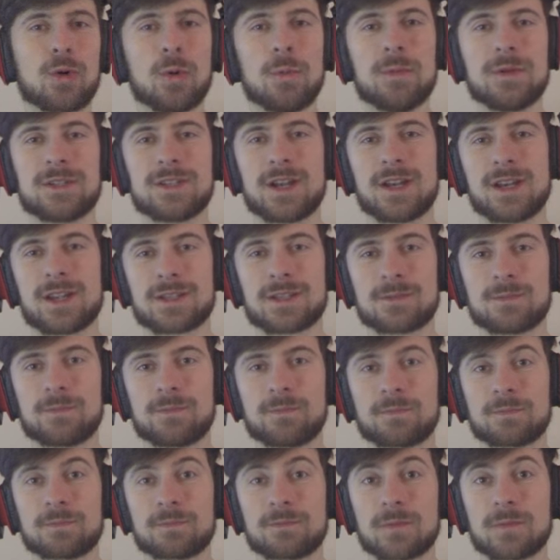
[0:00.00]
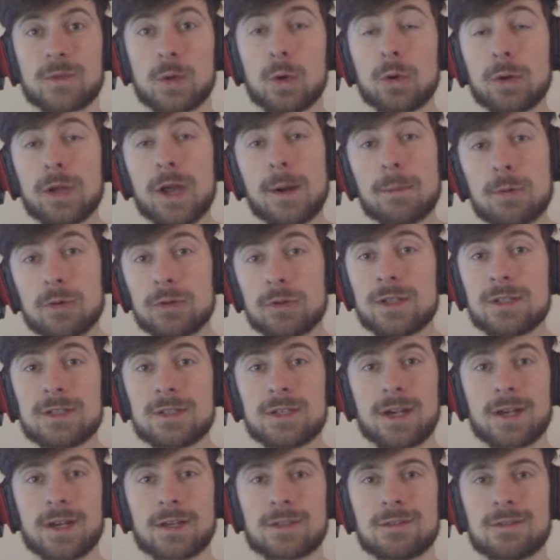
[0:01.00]
oben hinterlassen. Oder ihr abonniert
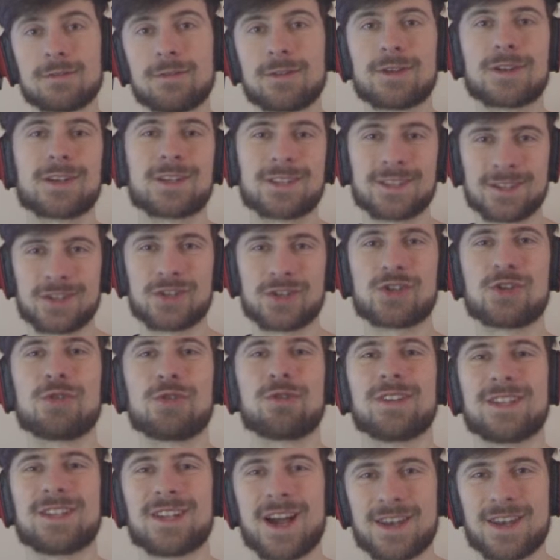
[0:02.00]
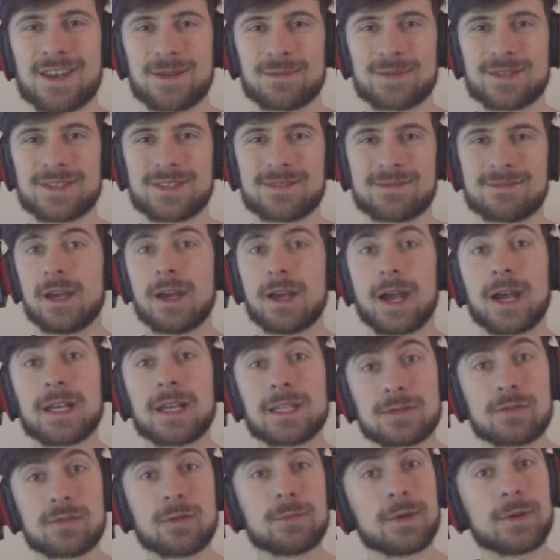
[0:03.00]
direkt, wenn ihr das nicht schon getan habt.
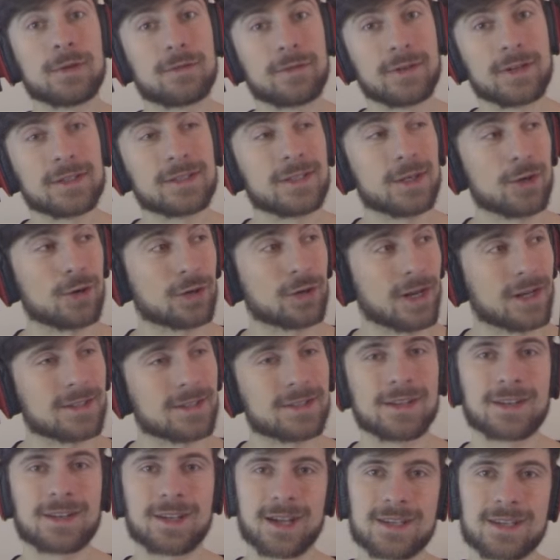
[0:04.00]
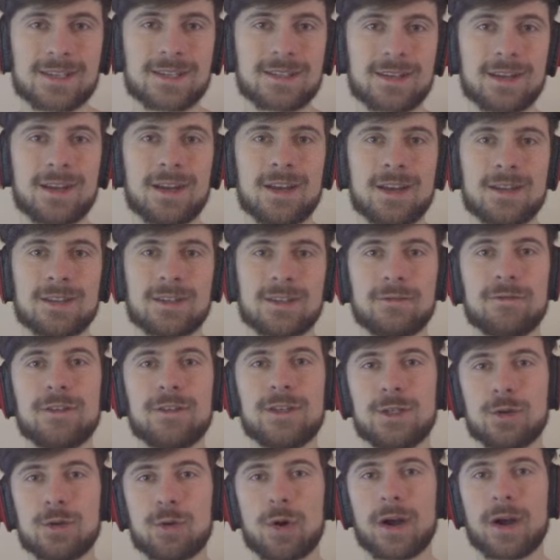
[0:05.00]
Rechts von mir findet ihr auch gleich den Rest der
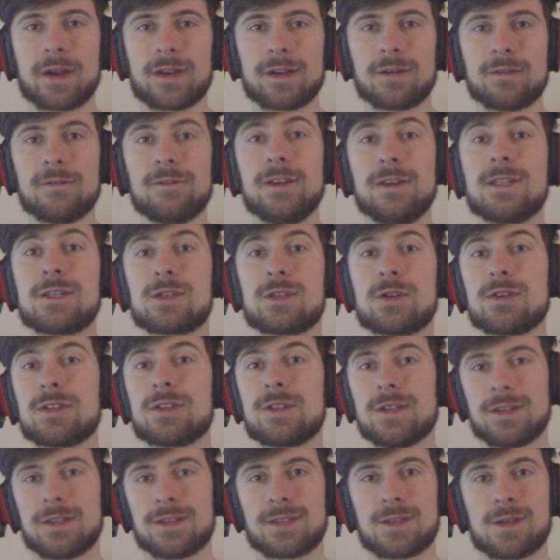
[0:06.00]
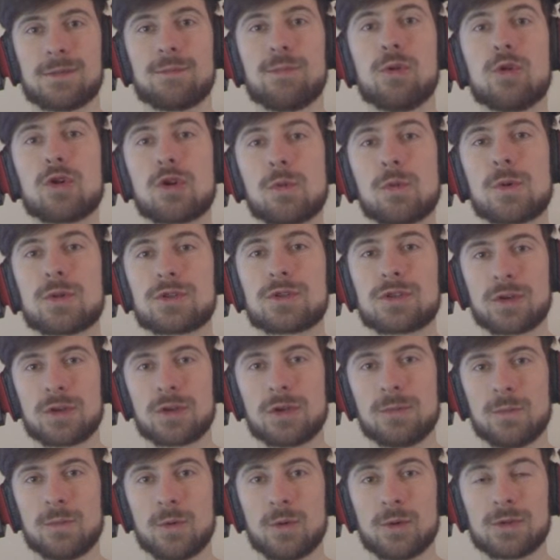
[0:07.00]
Videoreihe Wie züchte ich in Pokémon Sonne
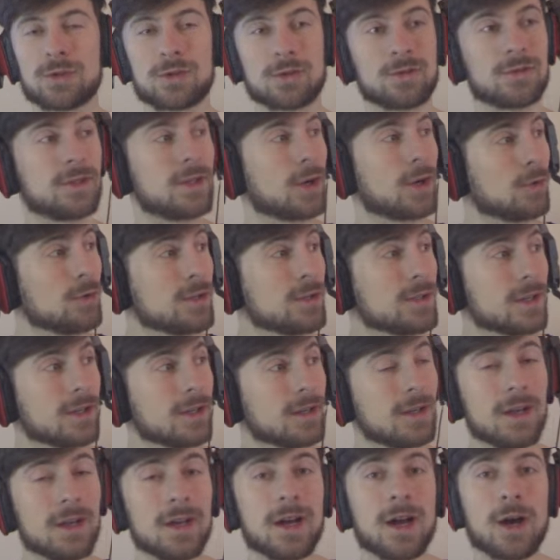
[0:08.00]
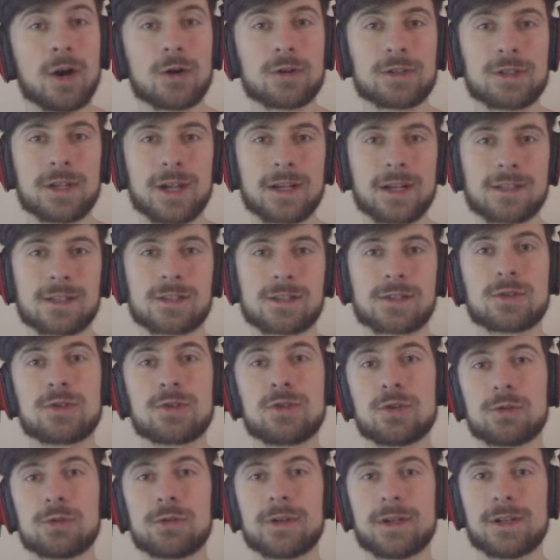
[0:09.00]
und Mond und darunter auch direkt das
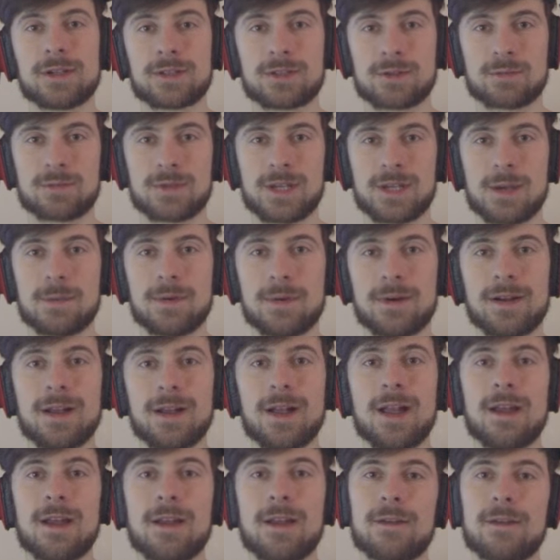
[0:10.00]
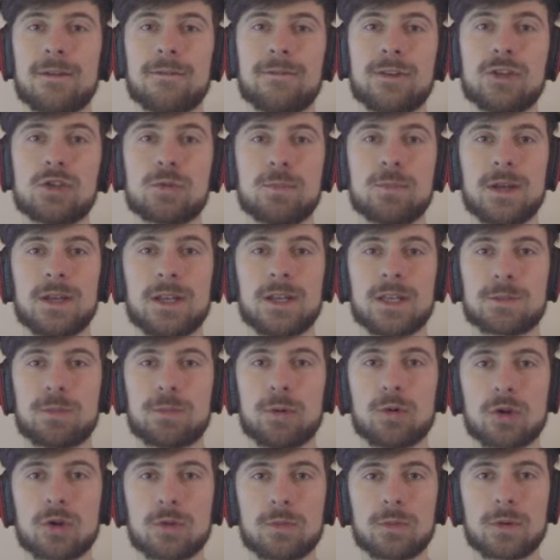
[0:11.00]
Tutorial zum Thema Wie spiele ich
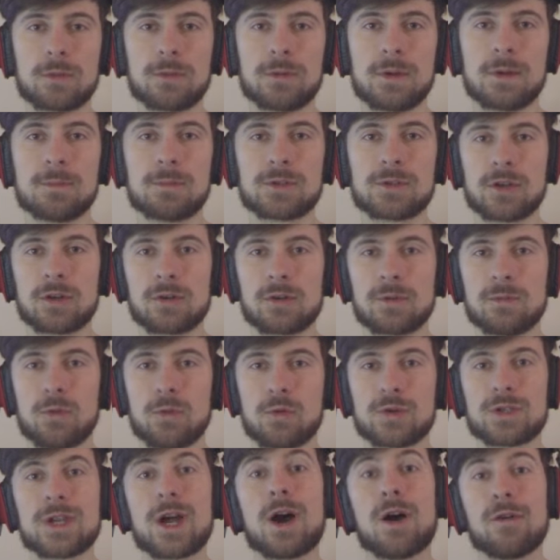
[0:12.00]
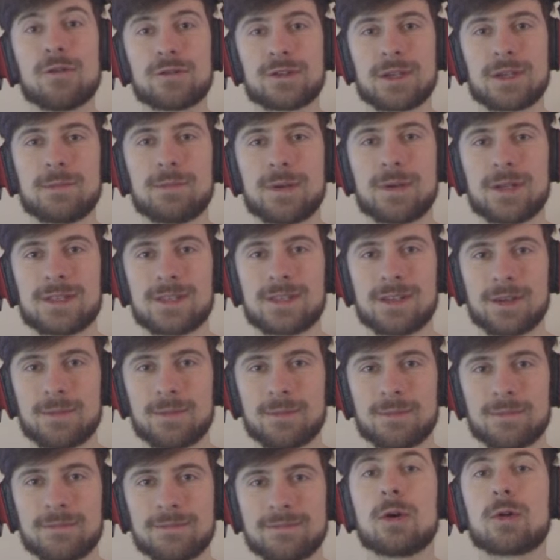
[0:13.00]
Pokémon Sonne und Mond auf dem PC.
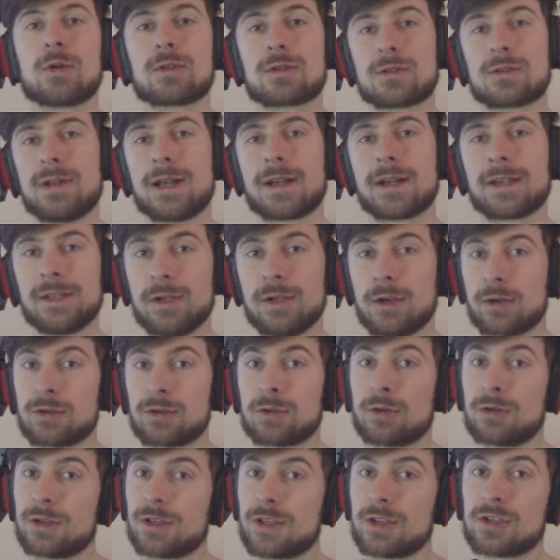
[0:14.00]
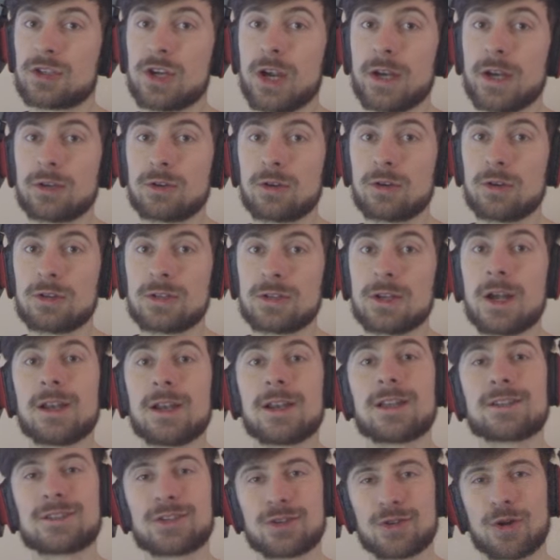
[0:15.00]
Und solange ihr euch noch nicht entscheiden könnt,
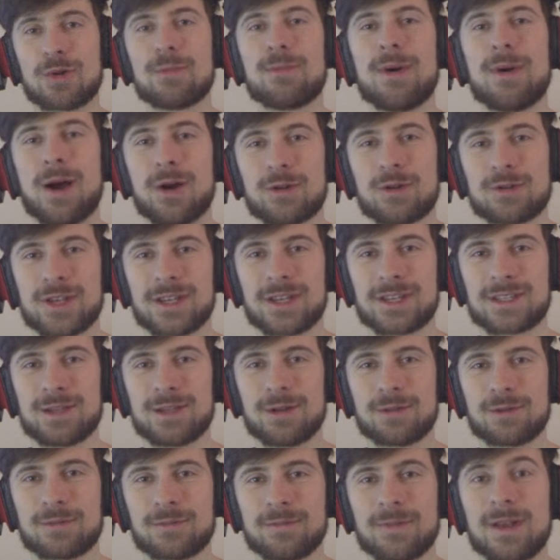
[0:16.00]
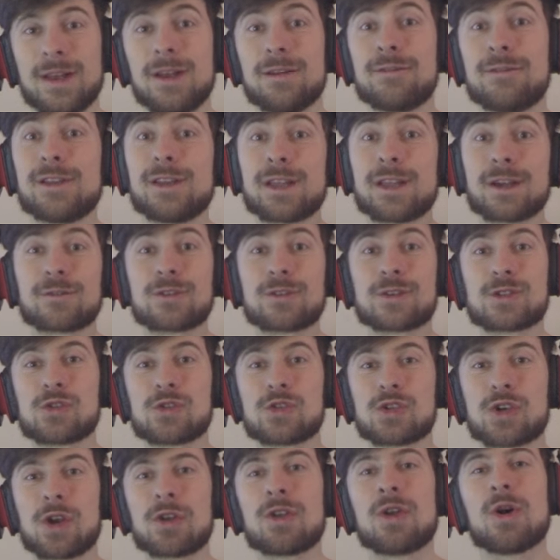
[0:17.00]
lasse ich noch ein paar Outtakes laufen. Vielen Dank fürs
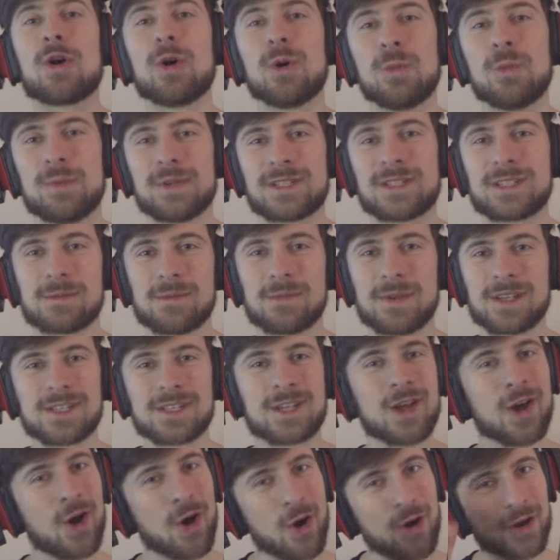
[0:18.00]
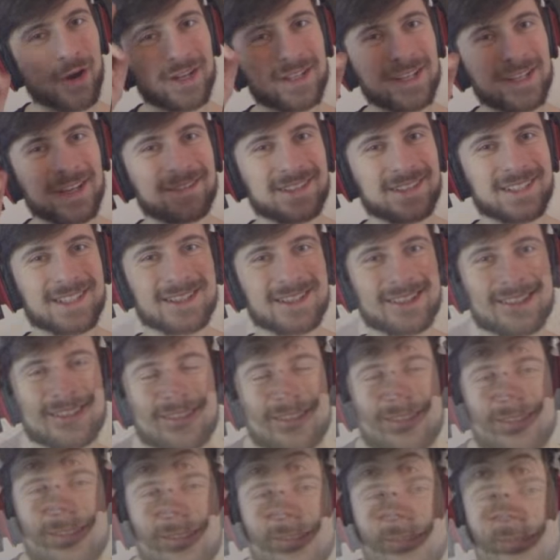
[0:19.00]
Zuschauen und bis demnächst. Euer David.
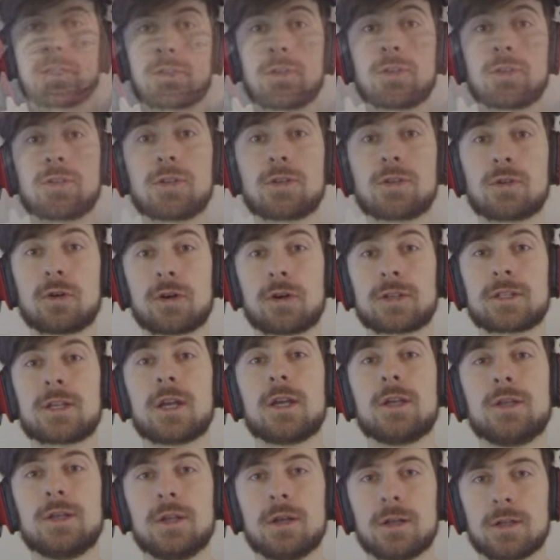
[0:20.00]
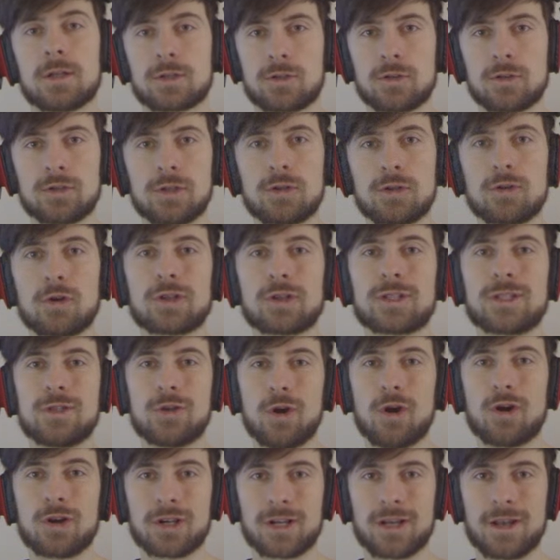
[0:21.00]
Züchtet euch, züchtet euch
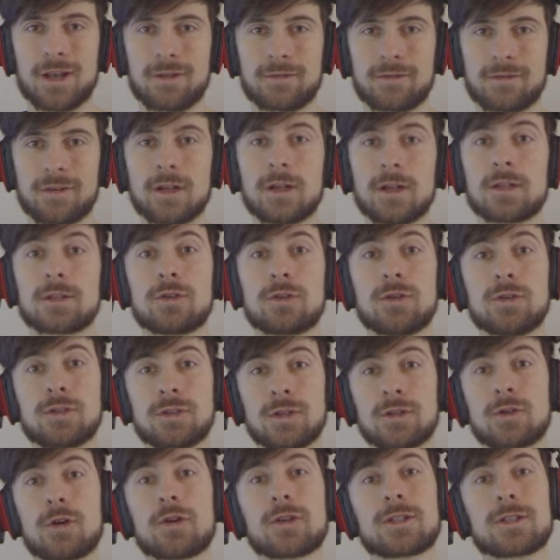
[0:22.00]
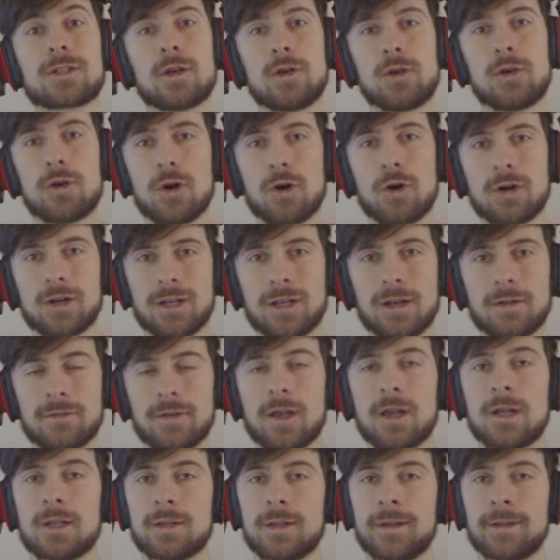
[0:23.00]
Yorklef, züchtet euch Yorklef,
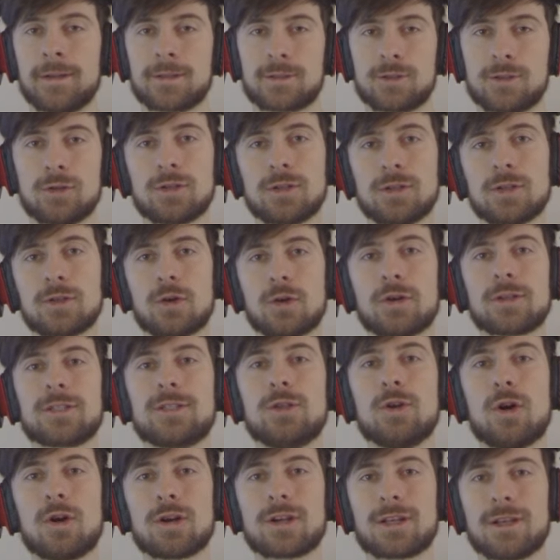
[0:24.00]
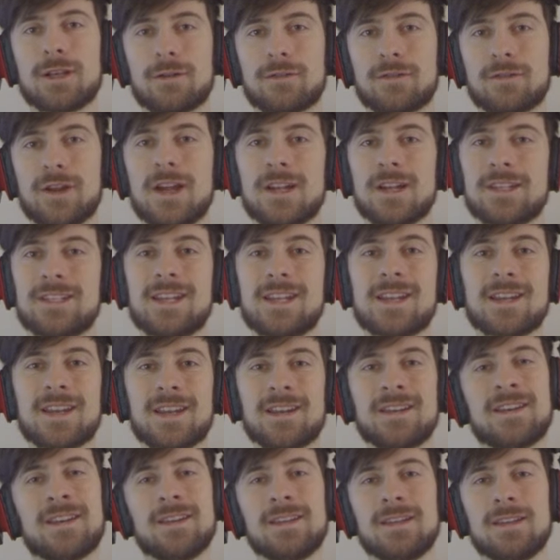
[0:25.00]
züchtet euch Yorklef, die in
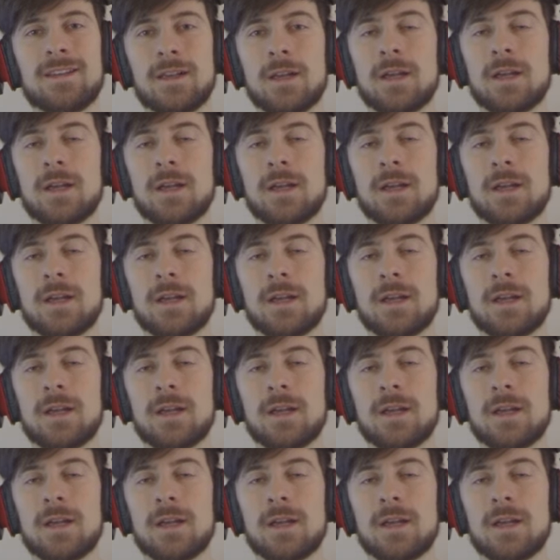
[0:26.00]
den...